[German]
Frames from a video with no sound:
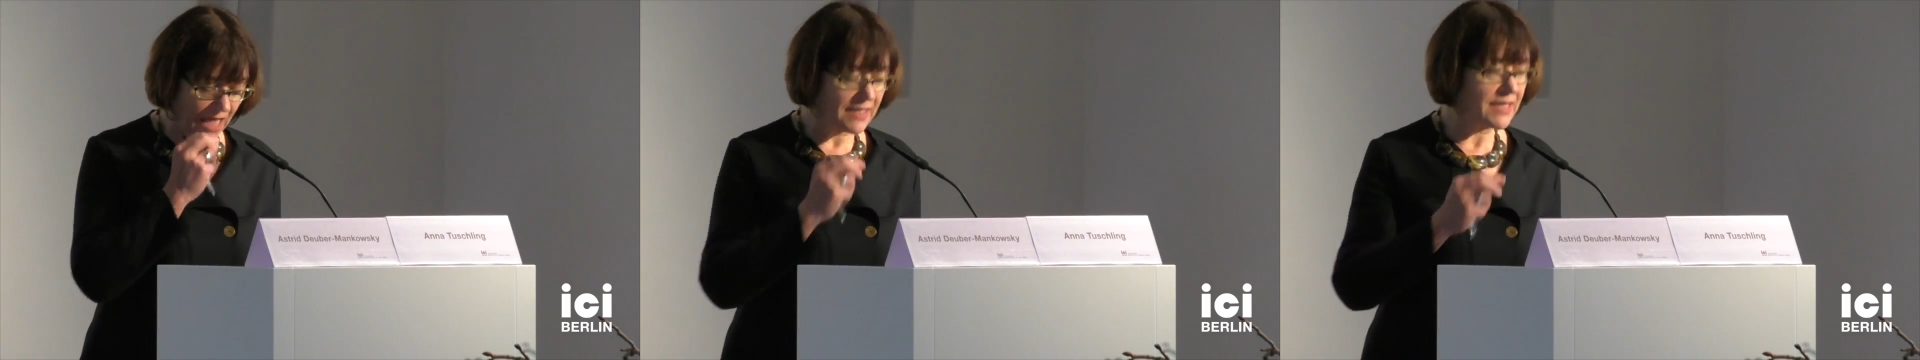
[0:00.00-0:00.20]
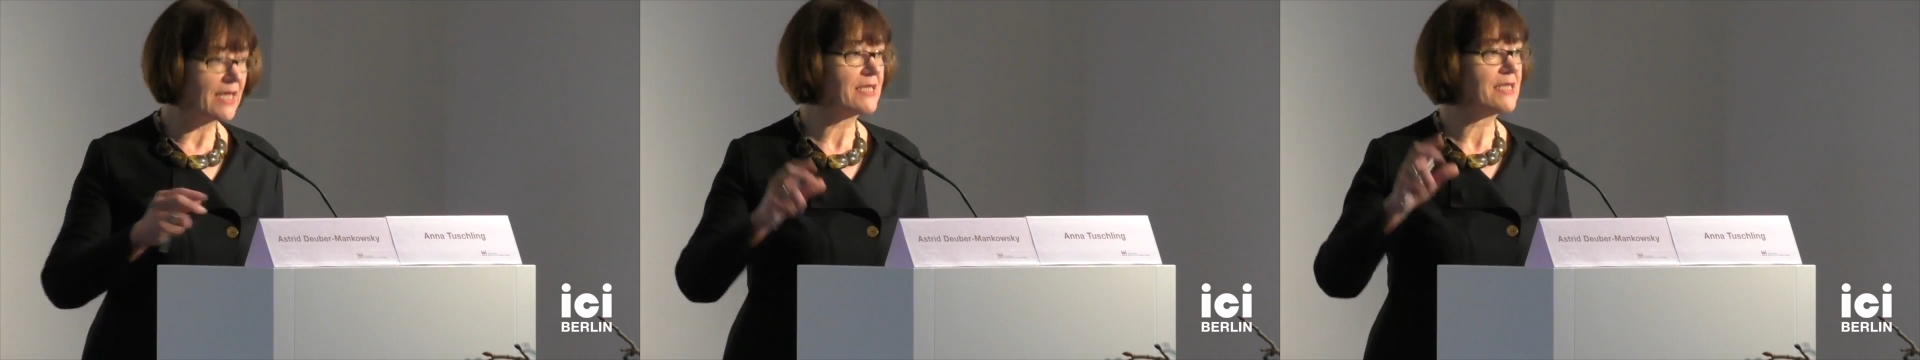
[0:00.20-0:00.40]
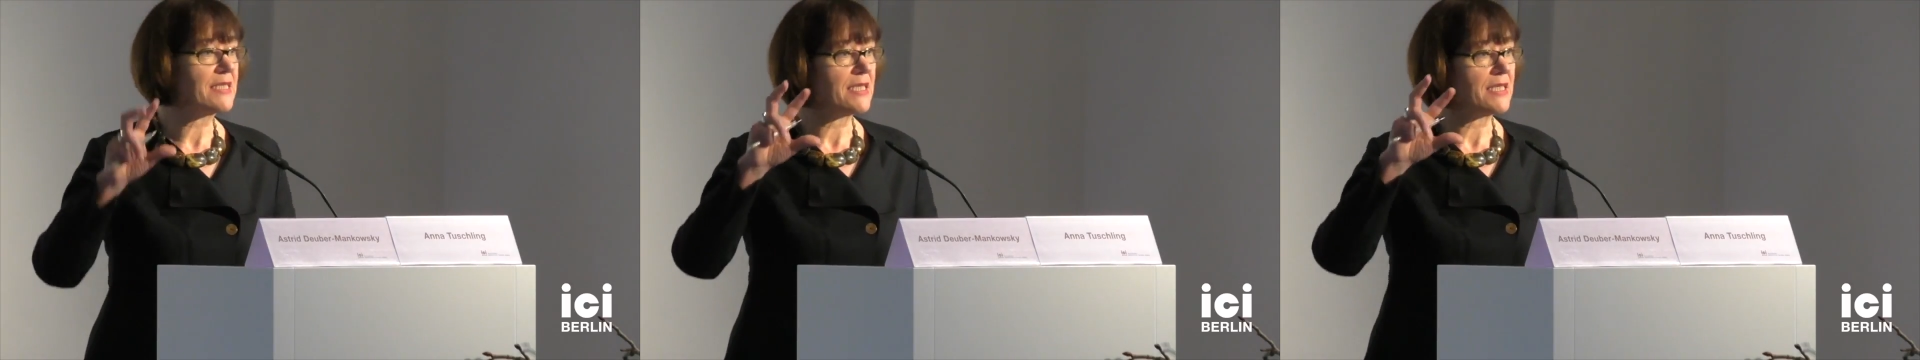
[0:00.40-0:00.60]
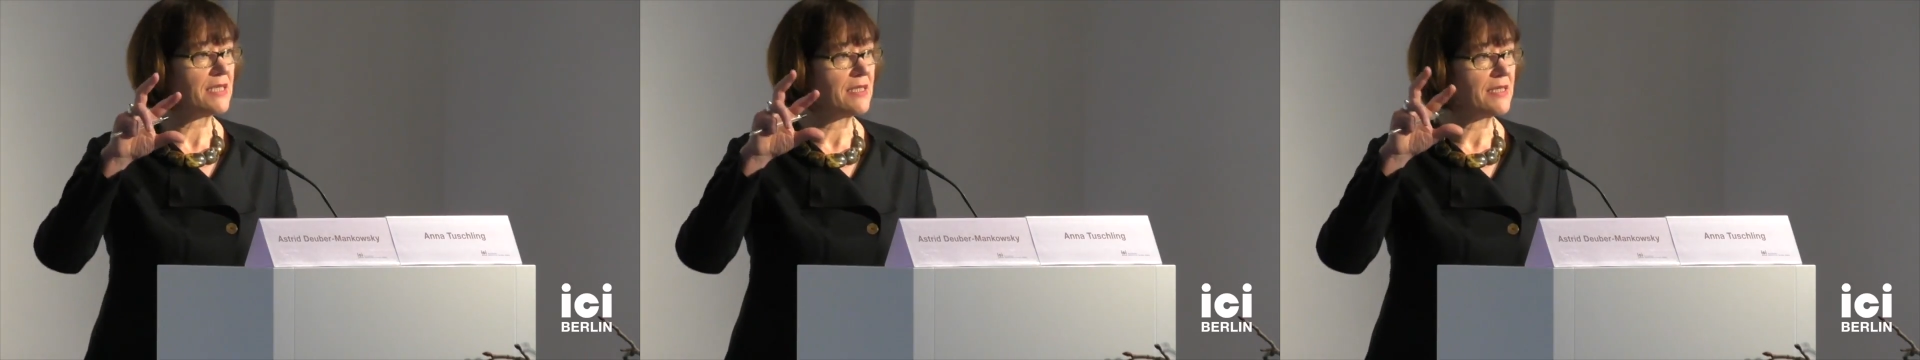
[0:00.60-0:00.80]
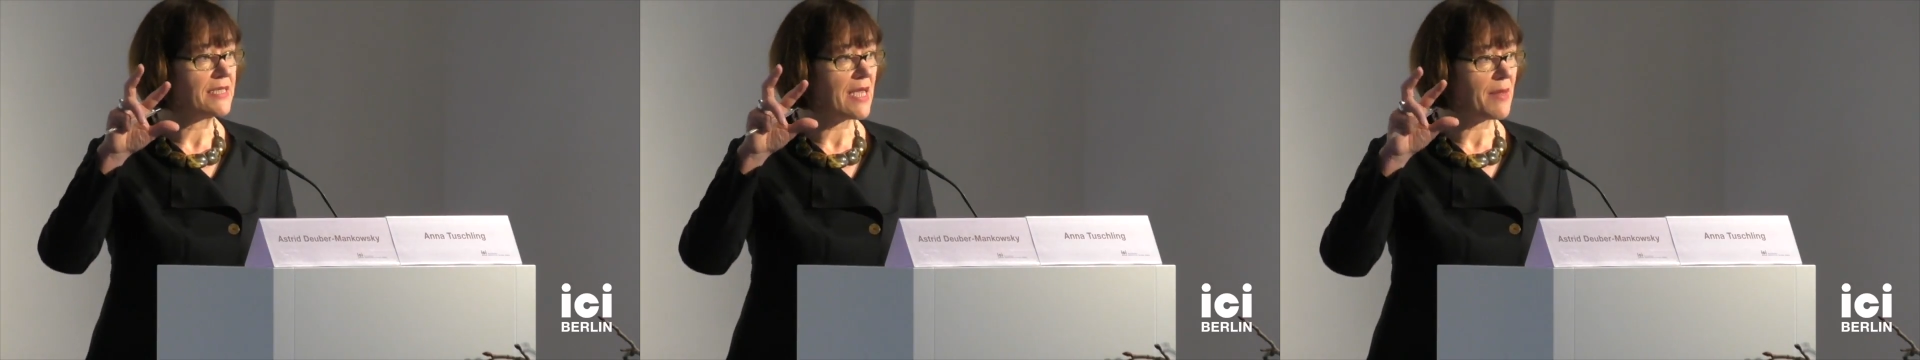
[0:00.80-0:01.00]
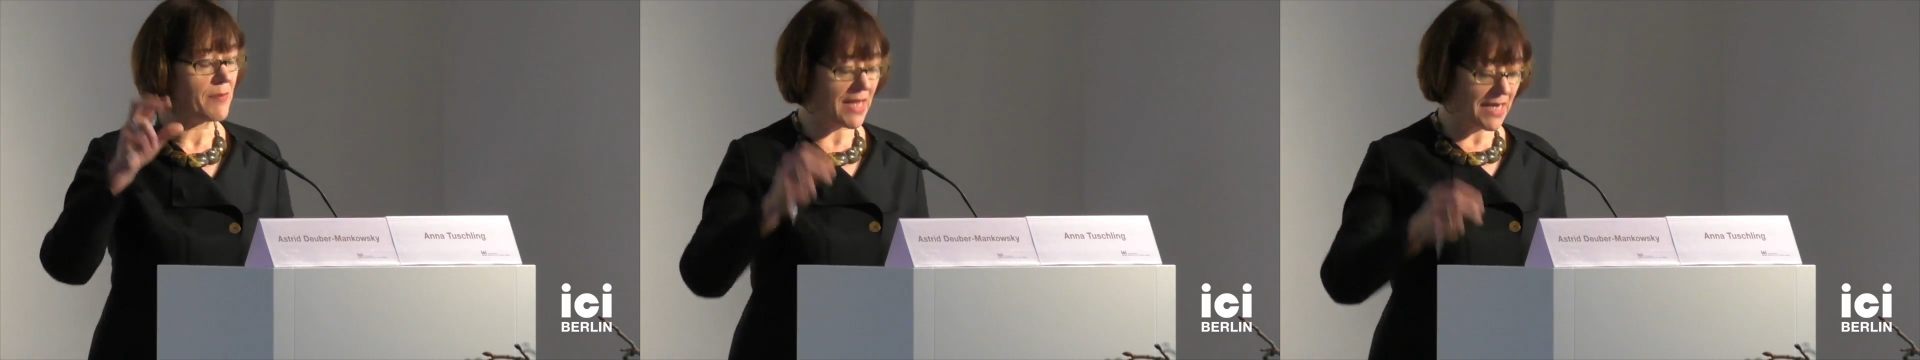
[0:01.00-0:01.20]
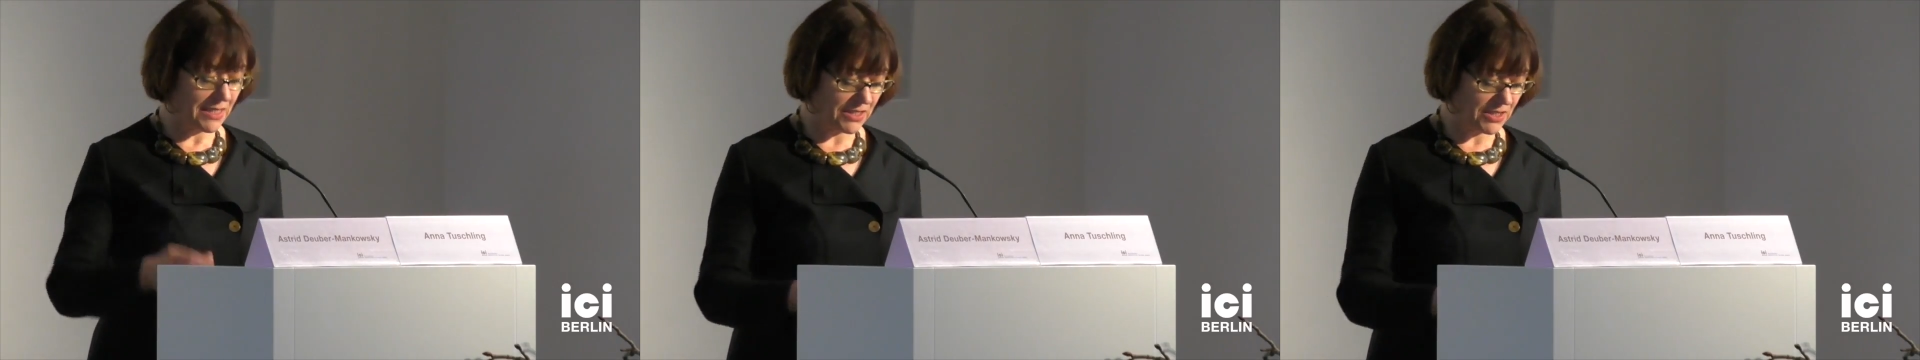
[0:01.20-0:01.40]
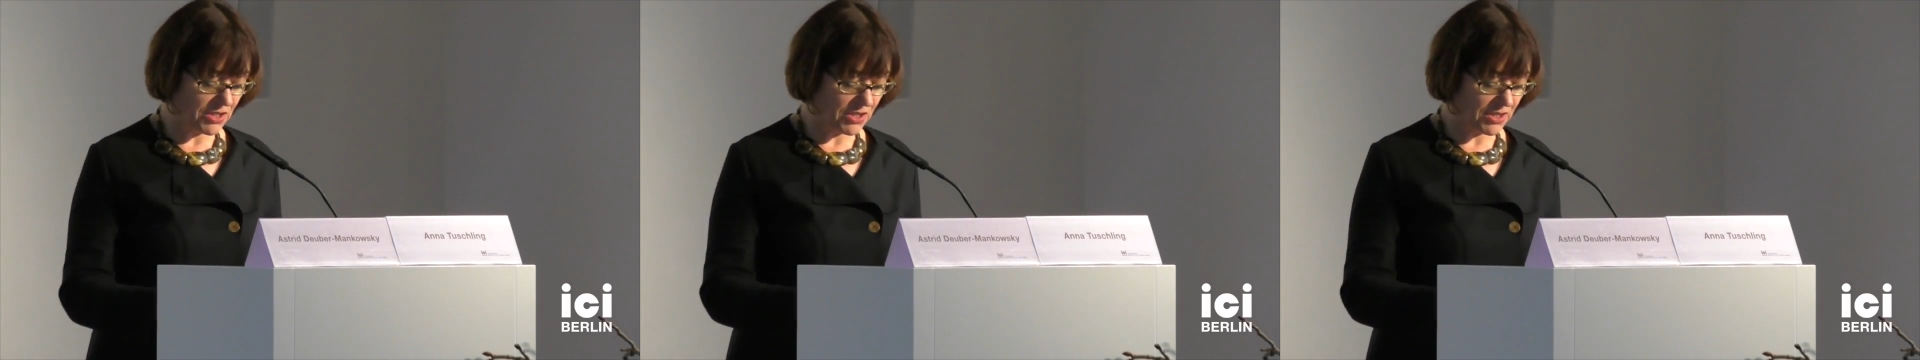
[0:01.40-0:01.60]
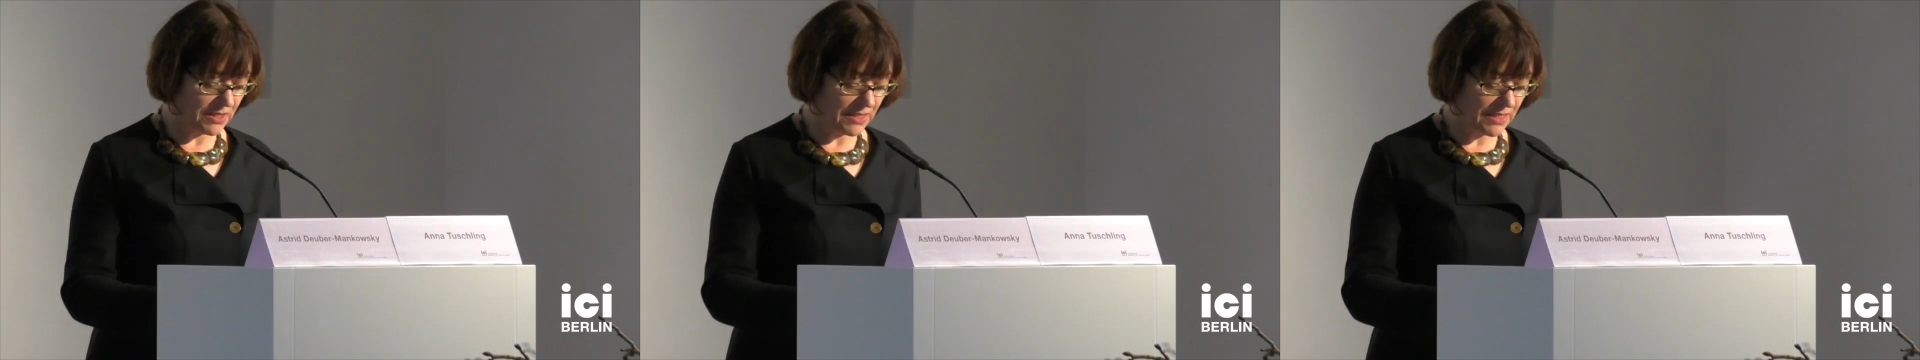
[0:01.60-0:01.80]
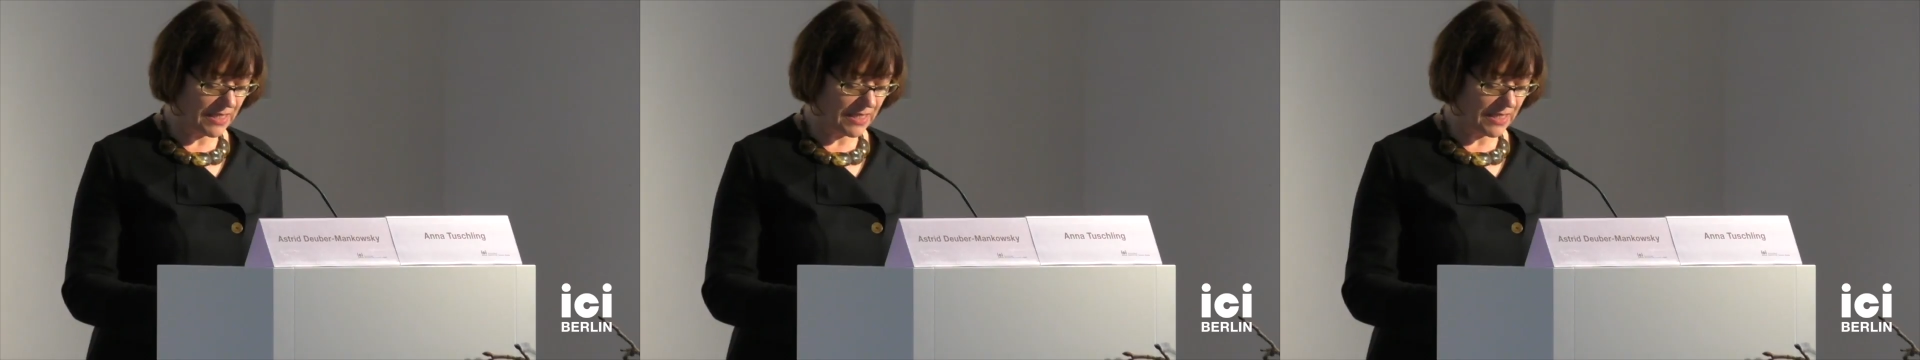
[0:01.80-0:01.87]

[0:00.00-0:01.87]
dass sich der Mensch